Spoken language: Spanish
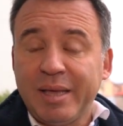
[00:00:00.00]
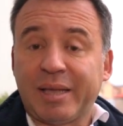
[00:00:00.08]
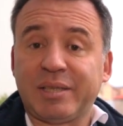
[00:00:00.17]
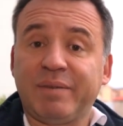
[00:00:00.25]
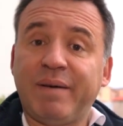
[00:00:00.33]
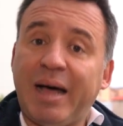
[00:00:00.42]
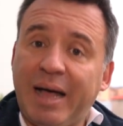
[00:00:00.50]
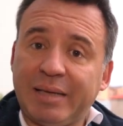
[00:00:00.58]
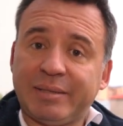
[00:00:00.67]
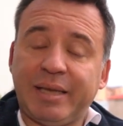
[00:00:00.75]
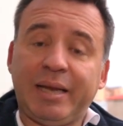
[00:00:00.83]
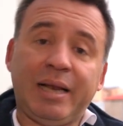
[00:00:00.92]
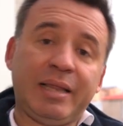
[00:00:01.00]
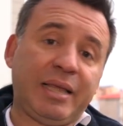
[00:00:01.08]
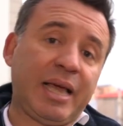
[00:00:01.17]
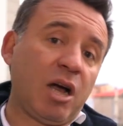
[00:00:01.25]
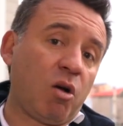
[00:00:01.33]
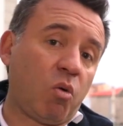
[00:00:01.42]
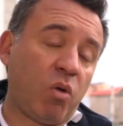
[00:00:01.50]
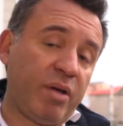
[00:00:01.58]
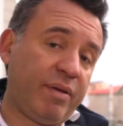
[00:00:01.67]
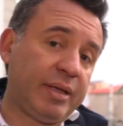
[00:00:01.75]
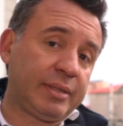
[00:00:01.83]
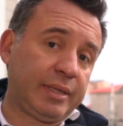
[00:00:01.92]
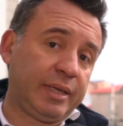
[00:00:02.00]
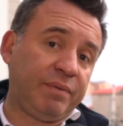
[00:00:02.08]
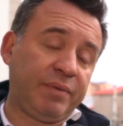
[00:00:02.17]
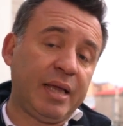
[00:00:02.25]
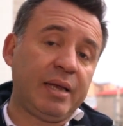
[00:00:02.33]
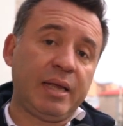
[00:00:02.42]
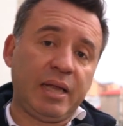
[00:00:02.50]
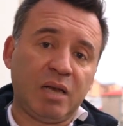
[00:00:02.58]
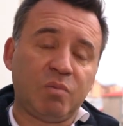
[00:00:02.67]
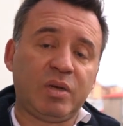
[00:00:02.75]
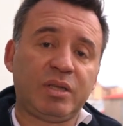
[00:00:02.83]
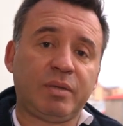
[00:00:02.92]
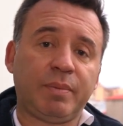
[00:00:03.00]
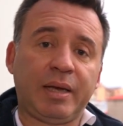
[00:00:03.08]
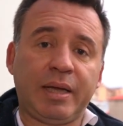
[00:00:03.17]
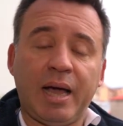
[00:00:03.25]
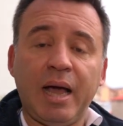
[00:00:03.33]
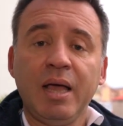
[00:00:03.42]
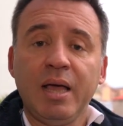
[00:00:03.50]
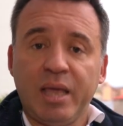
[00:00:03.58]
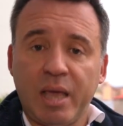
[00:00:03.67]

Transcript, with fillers: que se va a hacer el día jueves y viernes y la municipalidad